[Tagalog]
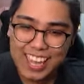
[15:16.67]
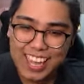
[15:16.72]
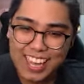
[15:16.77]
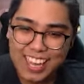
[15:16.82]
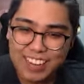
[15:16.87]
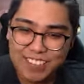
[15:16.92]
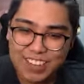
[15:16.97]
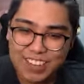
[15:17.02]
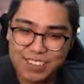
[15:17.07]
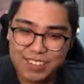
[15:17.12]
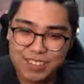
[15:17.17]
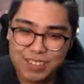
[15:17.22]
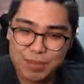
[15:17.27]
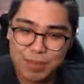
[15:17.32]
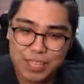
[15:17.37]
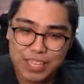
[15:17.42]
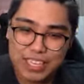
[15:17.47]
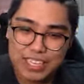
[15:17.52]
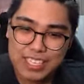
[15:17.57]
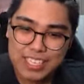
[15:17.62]
ano ba naman to?
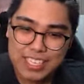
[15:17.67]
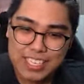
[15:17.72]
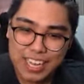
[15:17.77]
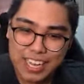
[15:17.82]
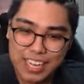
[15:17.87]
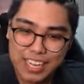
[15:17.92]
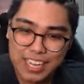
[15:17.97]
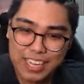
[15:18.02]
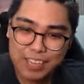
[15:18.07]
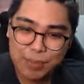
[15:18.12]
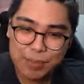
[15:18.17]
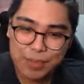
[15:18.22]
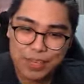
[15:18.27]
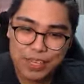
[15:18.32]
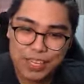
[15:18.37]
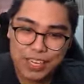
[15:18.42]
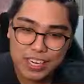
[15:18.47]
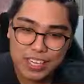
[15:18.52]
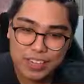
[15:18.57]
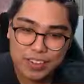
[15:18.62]
Ba't kasi jungle yung
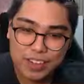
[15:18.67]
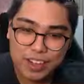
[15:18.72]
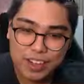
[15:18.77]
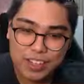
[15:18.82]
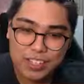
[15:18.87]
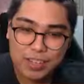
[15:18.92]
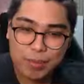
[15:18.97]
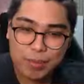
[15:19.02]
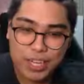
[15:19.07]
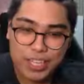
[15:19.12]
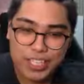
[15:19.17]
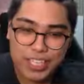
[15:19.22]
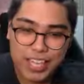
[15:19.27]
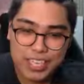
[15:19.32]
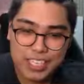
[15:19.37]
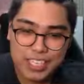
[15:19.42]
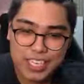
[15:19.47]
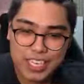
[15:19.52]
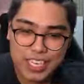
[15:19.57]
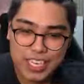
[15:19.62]
pinili ko actually?
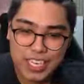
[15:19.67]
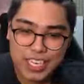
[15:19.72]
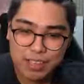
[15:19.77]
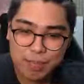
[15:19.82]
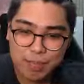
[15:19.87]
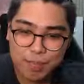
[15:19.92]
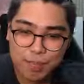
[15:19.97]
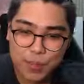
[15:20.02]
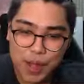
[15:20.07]
Maganda kasi tignan eh.